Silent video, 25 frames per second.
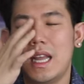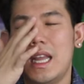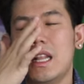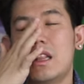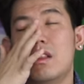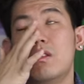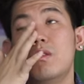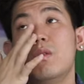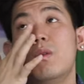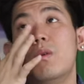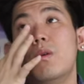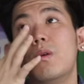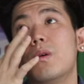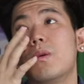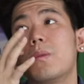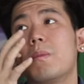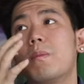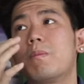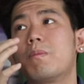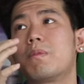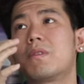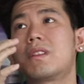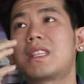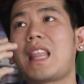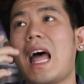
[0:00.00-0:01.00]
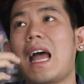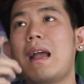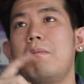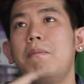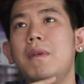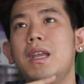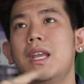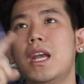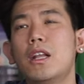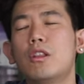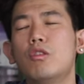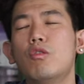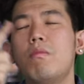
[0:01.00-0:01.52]
itu
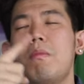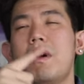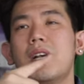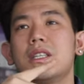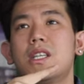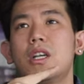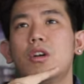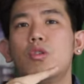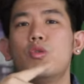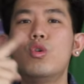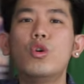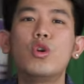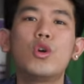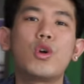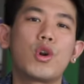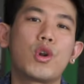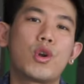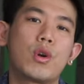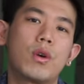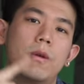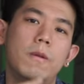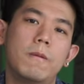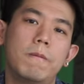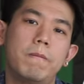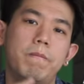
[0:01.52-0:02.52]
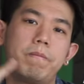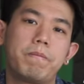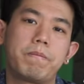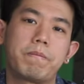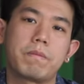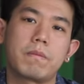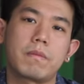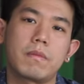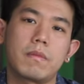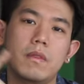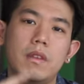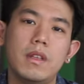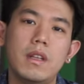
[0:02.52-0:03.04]
timingnya tuh masih ngulur.
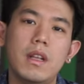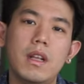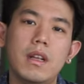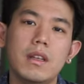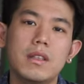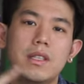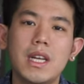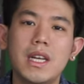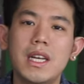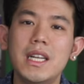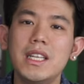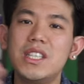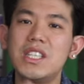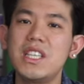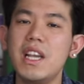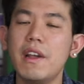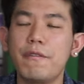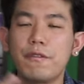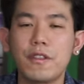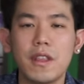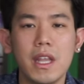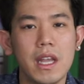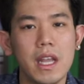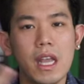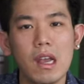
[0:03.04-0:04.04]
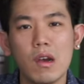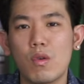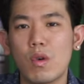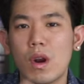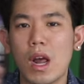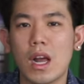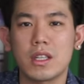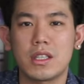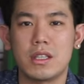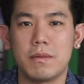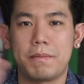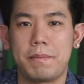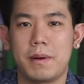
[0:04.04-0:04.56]
Jadi shiftingnya
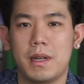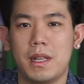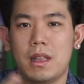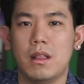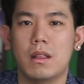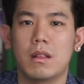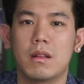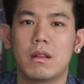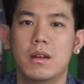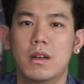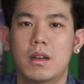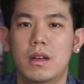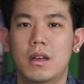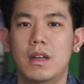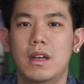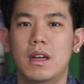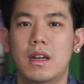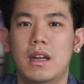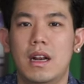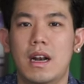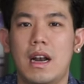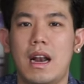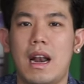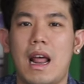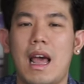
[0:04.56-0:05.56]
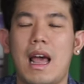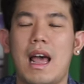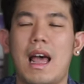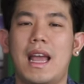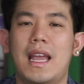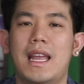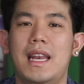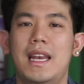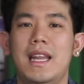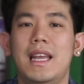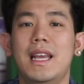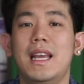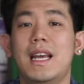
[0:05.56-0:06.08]
kurang cepat Nah
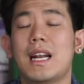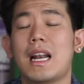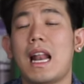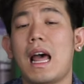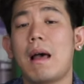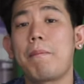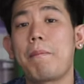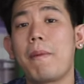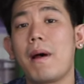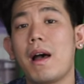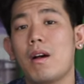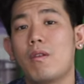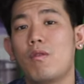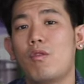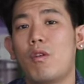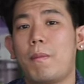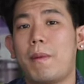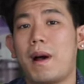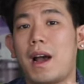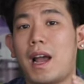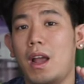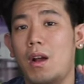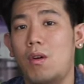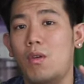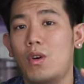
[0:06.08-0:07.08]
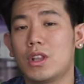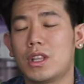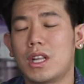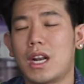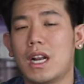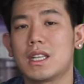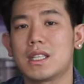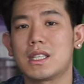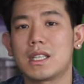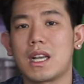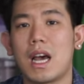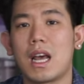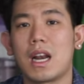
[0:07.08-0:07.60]
ini kenapa gue pakai
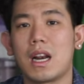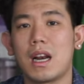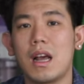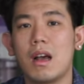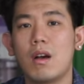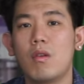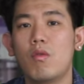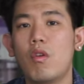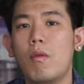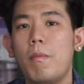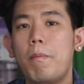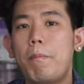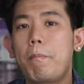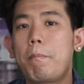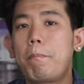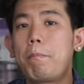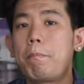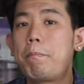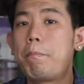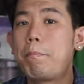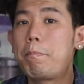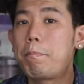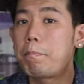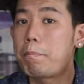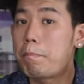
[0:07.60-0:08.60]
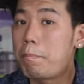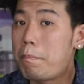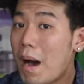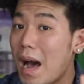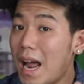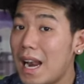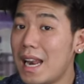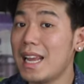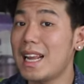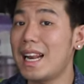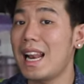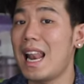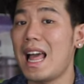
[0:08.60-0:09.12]
Gotrans karena gue
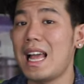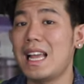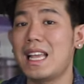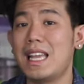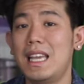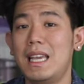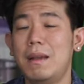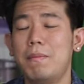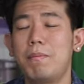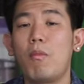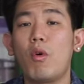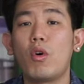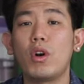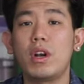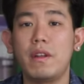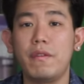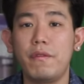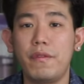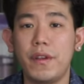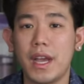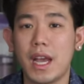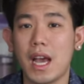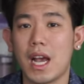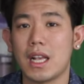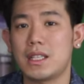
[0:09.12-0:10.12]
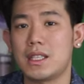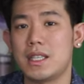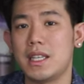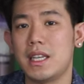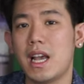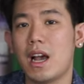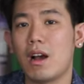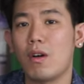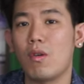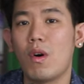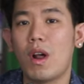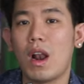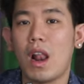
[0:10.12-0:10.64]
balik lagi modifikasi
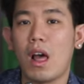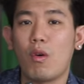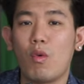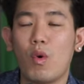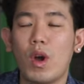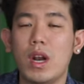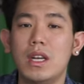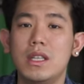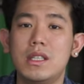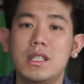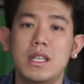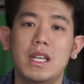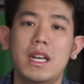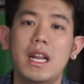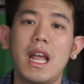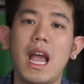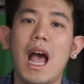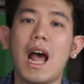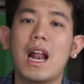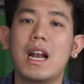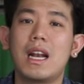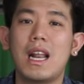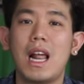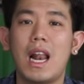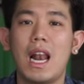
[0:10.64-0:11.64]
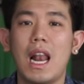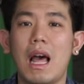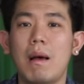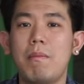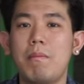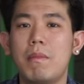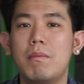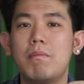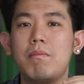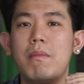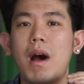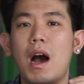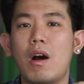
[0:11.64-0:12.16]
yang gue lakukan di sini adalah
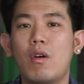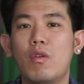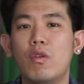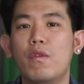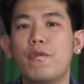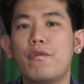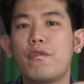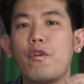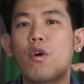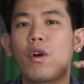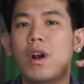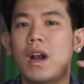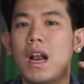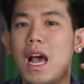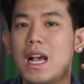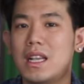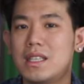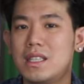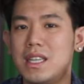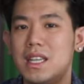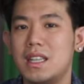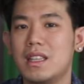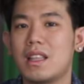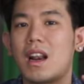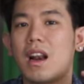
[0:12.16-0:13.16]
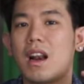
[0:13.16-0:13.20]
membangun fondasi